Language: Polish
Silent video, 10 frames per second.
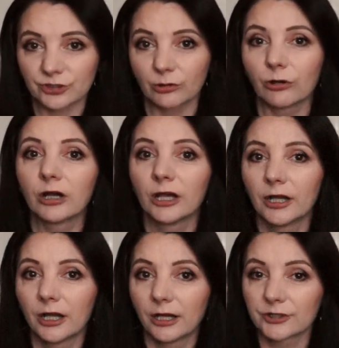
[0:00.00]
ciało,
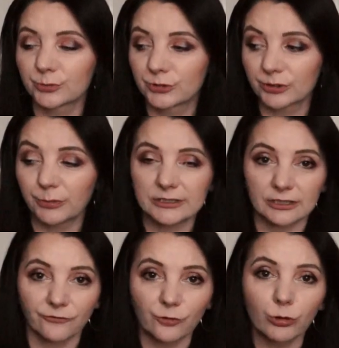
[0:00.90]
e, żeby się
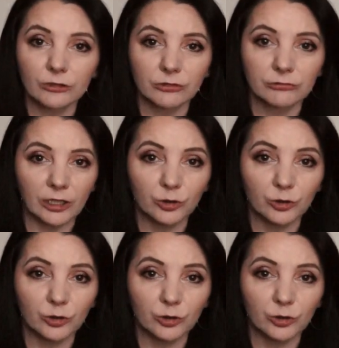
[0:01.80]
balsam wchłonął.